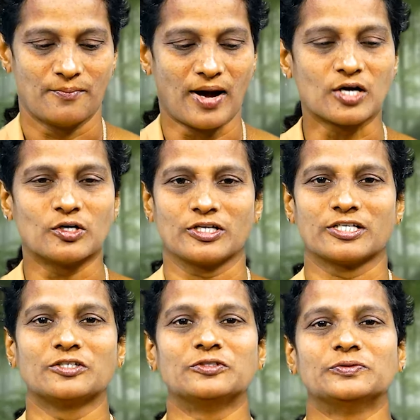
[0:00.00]
మా
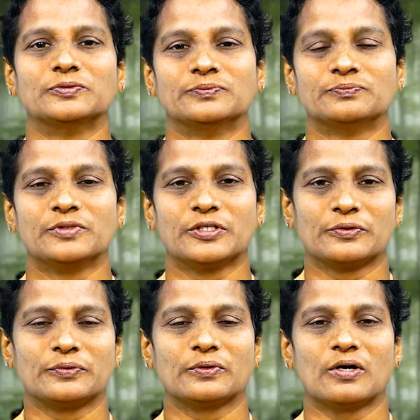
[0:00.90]
కొరకు
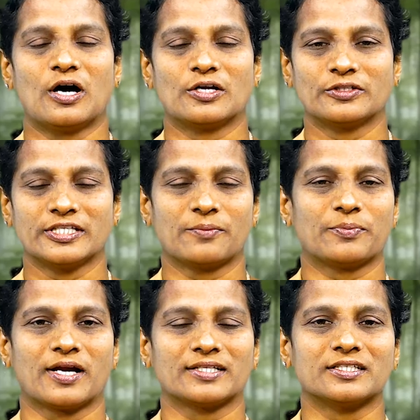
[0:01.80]
మీరు అనుదిన
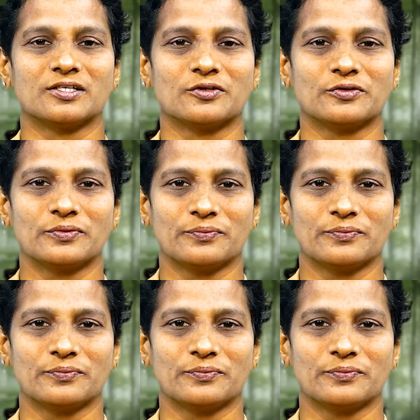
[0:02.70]
ప్రార్థనలో